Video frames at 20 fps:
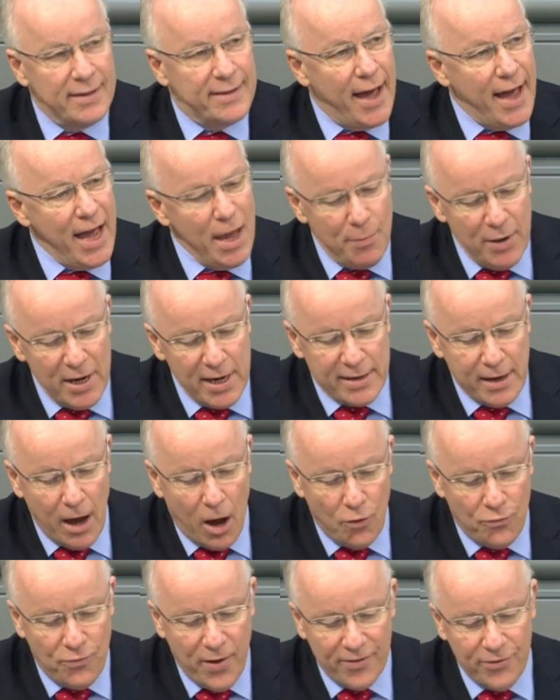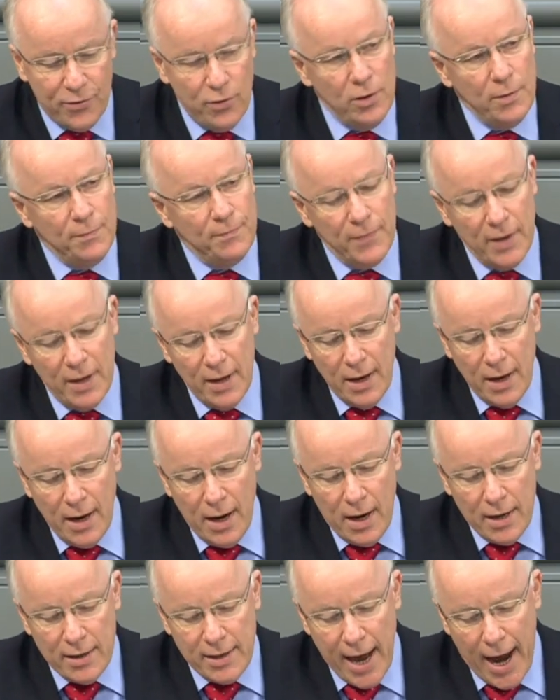Daher bin ich der Auffassung,
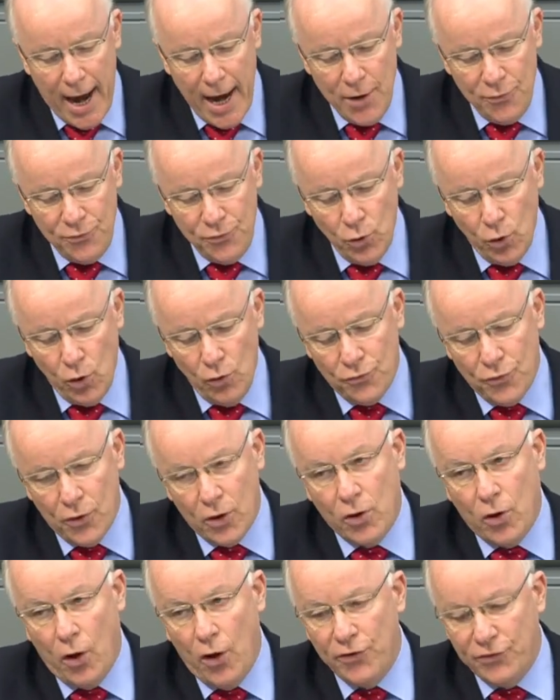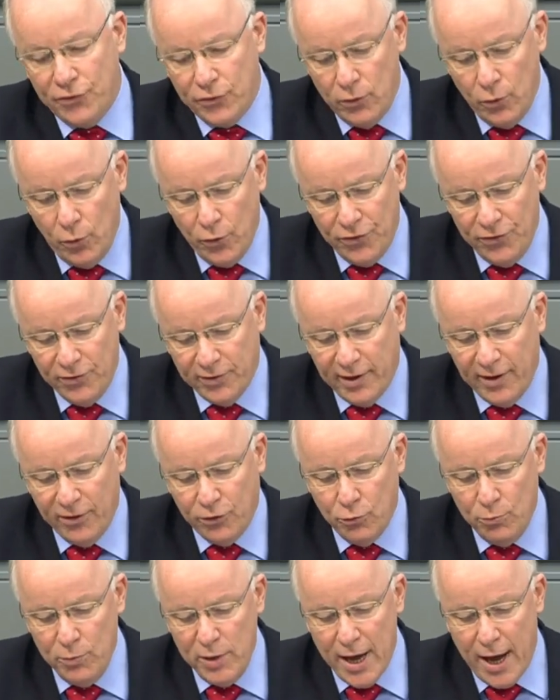die Einführung von kostenlosen
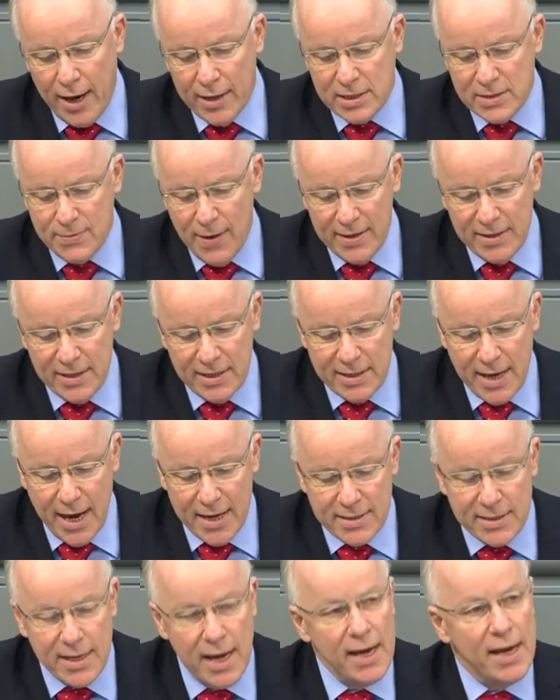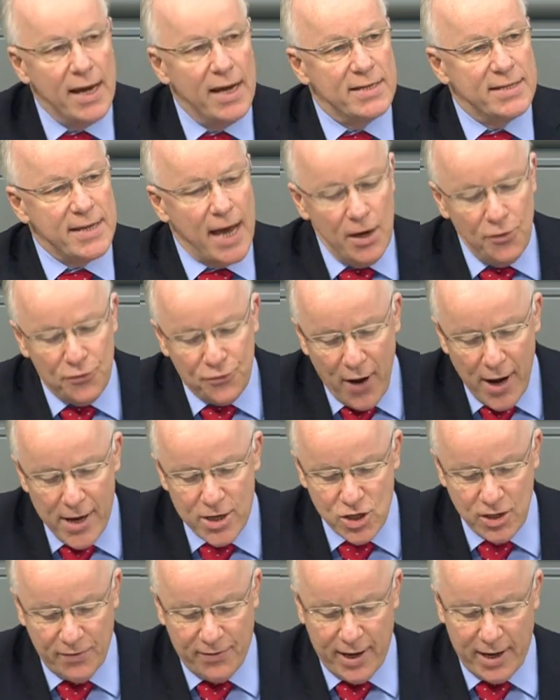Trisomie 21-Tests ist eine
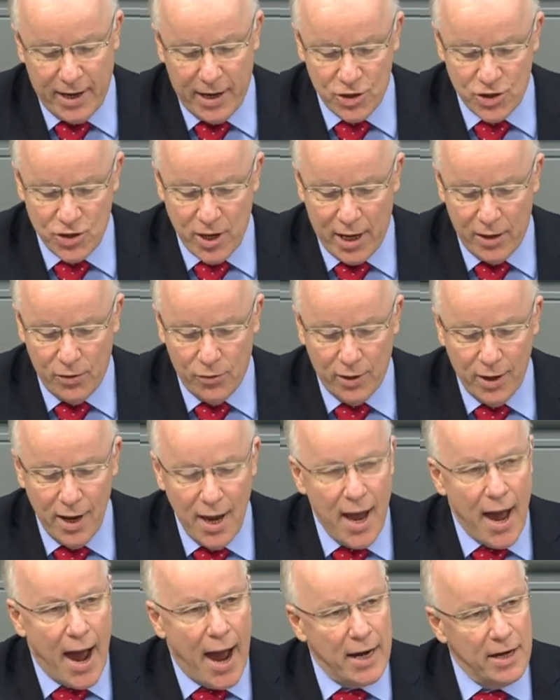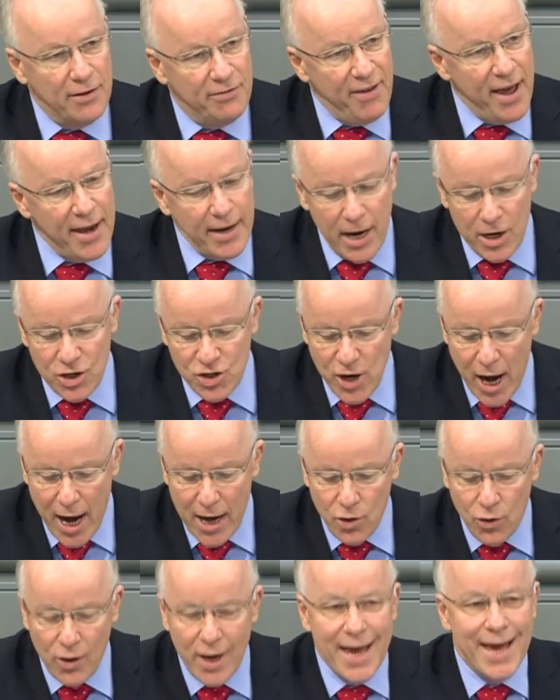falsche Wertentscheidung, eine
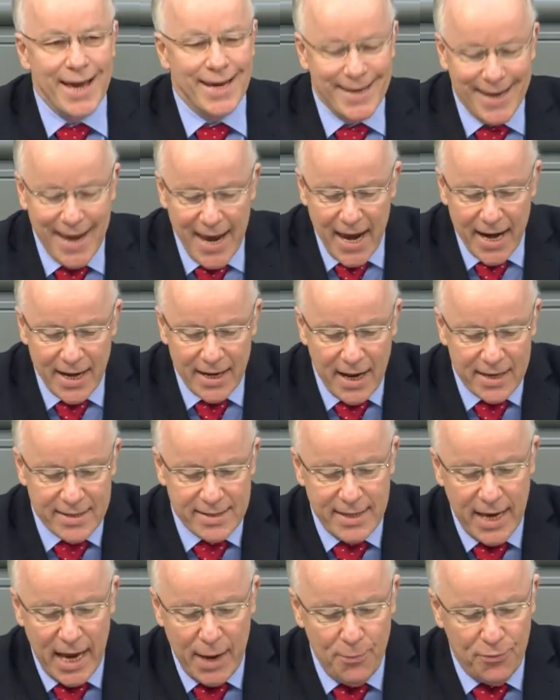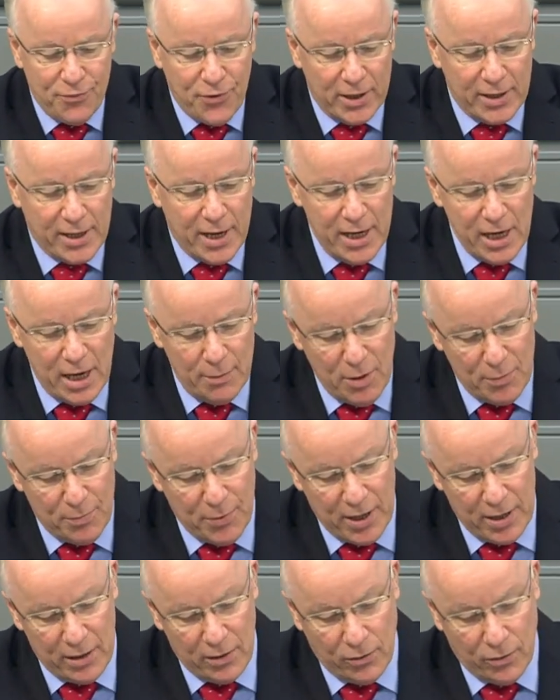Wertentscheidung gegen das Leben von Kindern mit
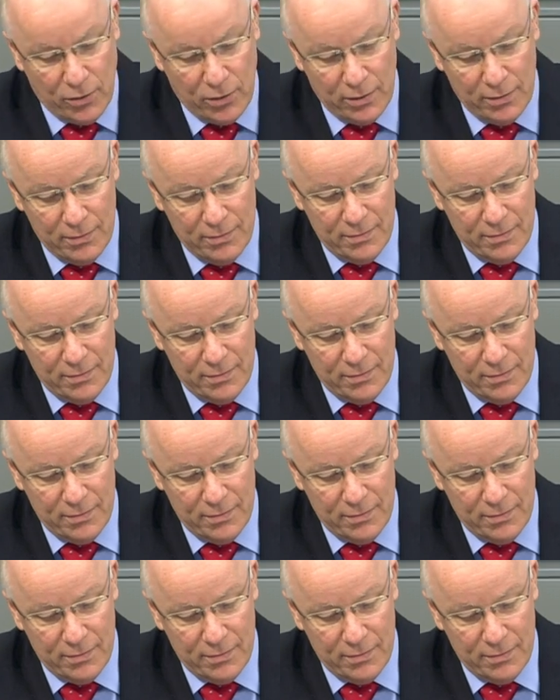Behinderung.